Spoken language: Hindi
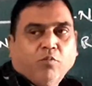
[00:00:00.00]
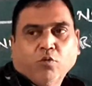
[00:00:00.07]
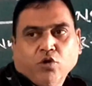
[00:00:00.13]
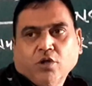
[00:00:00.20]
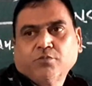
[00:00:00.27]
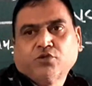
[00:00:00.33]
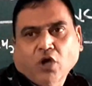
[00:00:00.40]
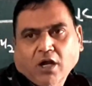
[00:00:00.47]

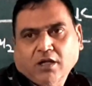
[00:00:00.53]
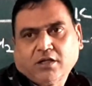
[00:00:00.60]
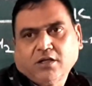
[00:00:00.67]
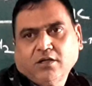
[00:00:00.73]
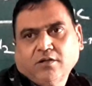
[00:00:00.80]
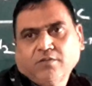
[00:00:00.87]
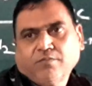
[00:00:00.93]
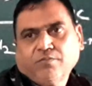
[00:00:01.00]
ओमोनियम साल्ट
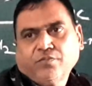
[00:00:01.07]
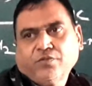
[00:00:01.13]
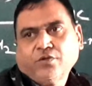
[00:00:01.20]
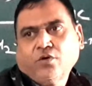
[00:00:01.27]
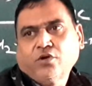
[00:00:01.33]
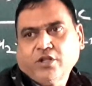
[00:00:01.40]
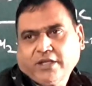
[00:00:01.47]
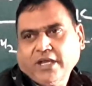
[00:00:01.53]

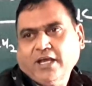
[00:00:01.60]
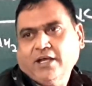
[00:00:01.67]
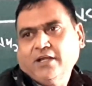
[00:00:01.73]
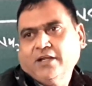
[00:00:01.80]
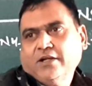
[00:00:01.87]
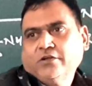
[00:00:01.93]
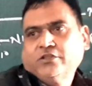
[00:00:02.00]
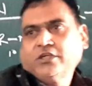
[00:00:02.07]
और ठीक है
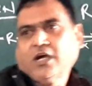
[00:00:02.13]
ये